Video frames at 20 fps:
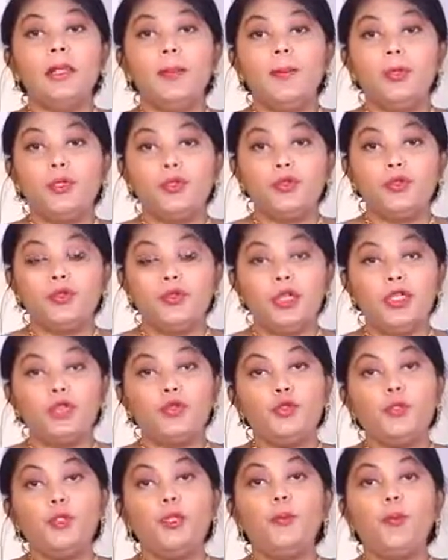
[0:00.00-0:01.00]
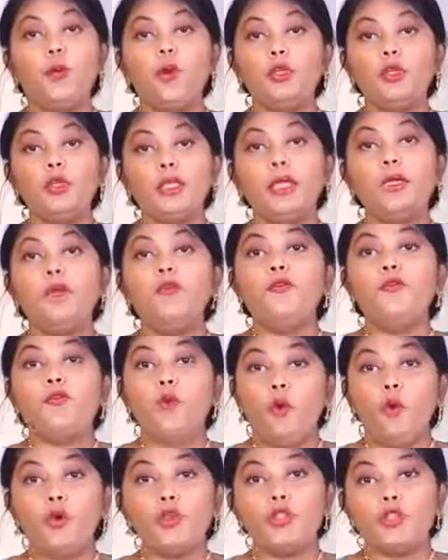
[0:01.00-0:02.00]
নাম্বার থ্রি যদি মোর দ্যান
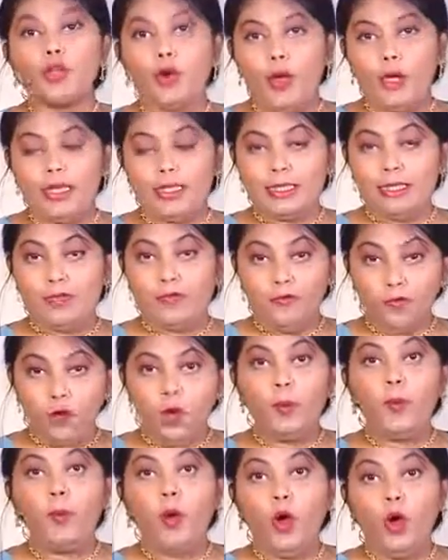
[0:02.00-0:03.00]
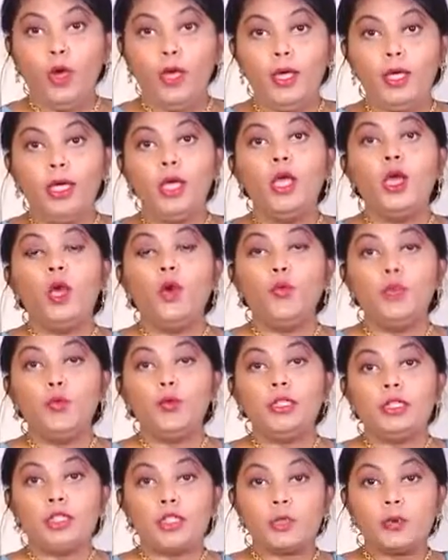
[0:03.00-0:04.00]
ফোর জয়েন্ট ইনভলভ হয়
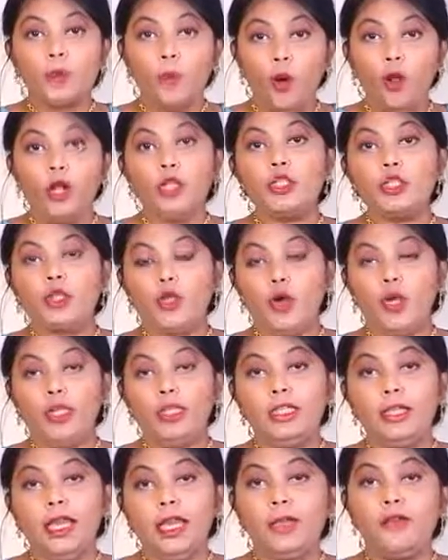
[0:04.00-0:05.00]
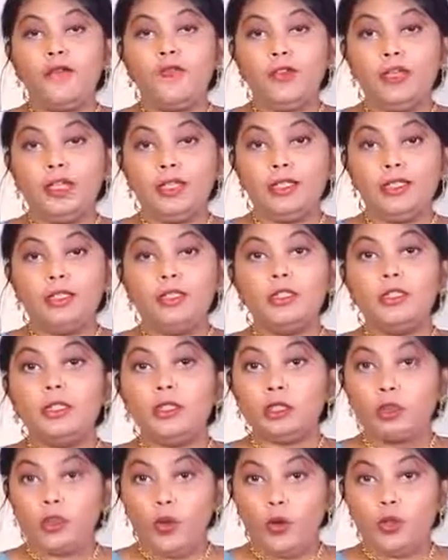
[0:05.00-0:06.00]
উইথ স্মল জয়েন্ট লাইক ফিঙ্গার
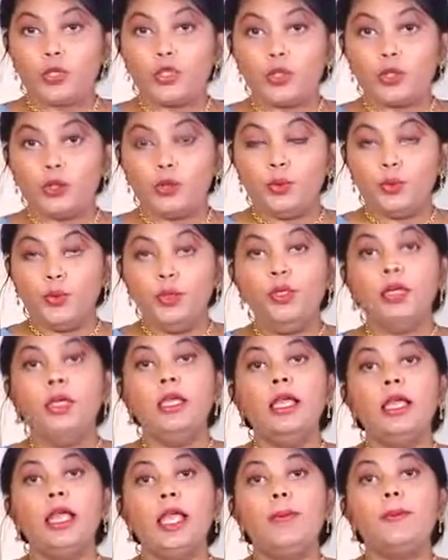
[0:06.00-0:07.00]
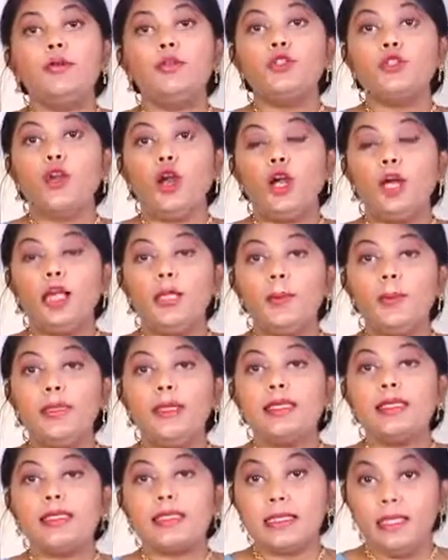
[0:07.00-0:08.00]
জয়েন্টসগুলো এবং
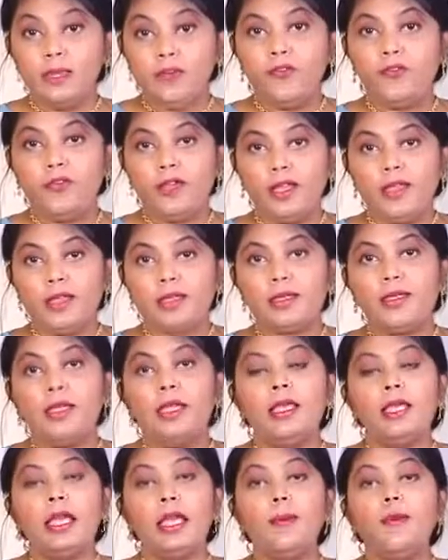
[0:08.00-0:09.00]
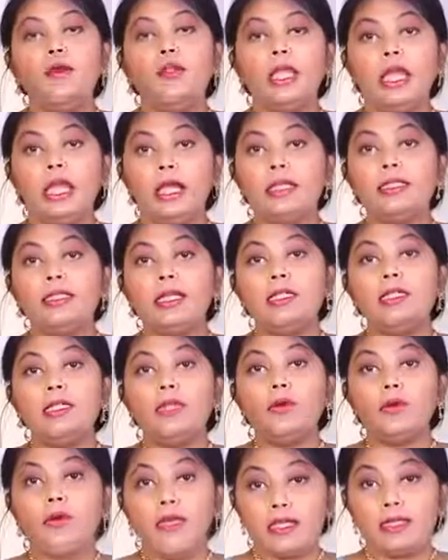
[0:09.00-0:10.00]
সকালবেলা স্টিফনেস এবং দেখা যায় যে
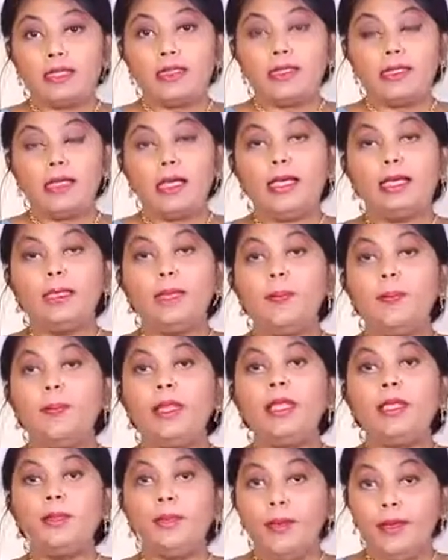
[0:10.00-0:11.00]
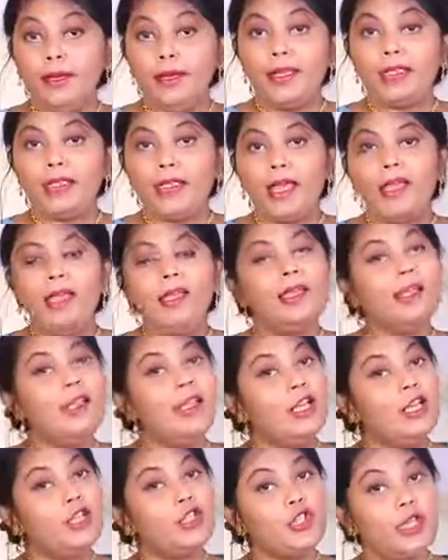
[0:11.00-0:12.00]
রেস্টে থাকলে পেন বেড়ে যায়
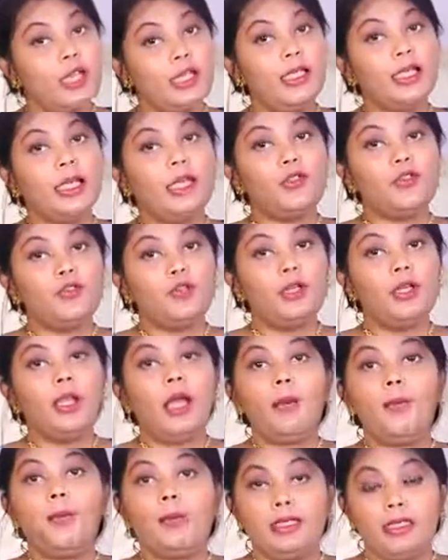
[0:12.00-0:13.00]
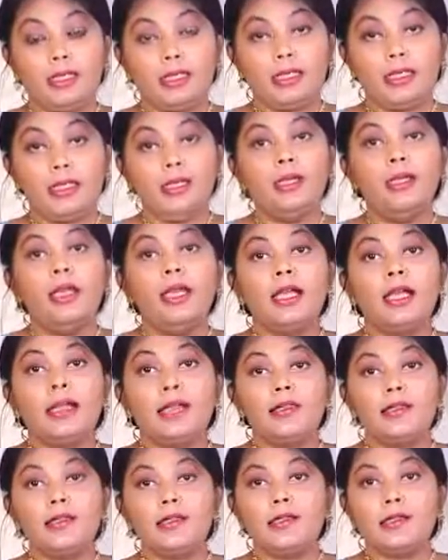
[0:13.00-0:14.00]
সেই ক্ষেত্রে আমরা এটাকে
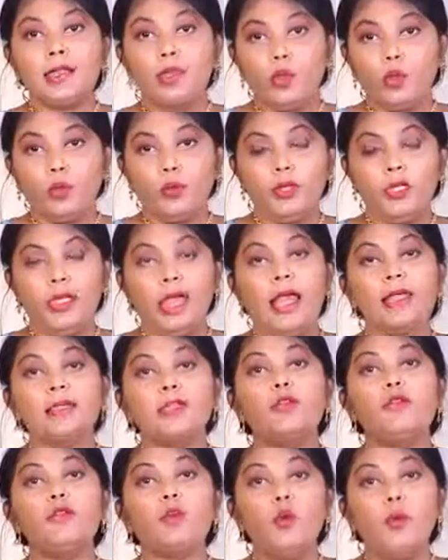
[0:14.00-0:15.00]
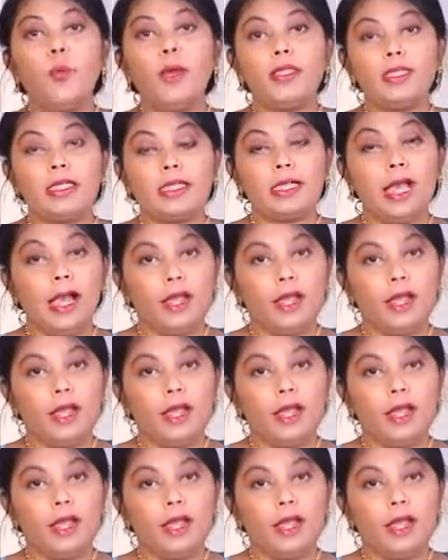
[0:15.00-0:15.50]
কনসিডার করি অ্যাজ এ রিউম্যাটিক